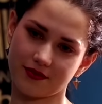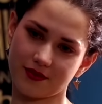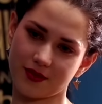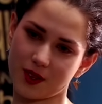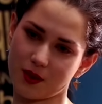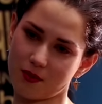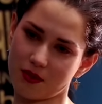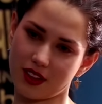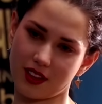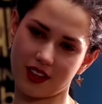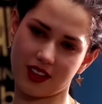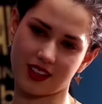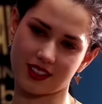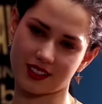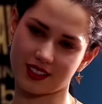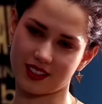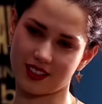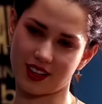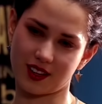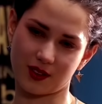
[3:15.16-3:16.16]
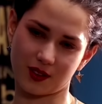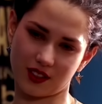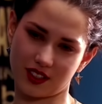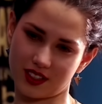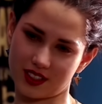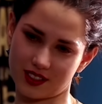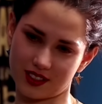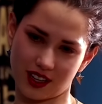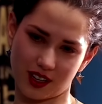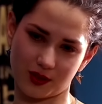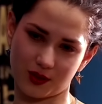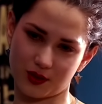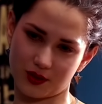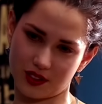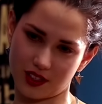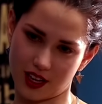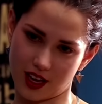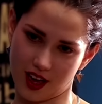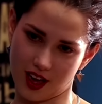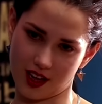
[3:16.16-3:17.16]
No me digas que ya no quieres a
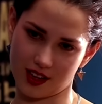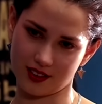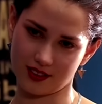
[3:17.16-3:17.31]
Lucía.